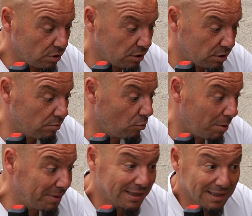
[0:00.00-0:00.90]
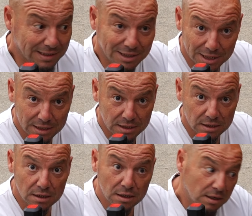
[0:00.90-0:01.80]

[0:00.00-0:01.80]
e, muhabbeti kesecektir.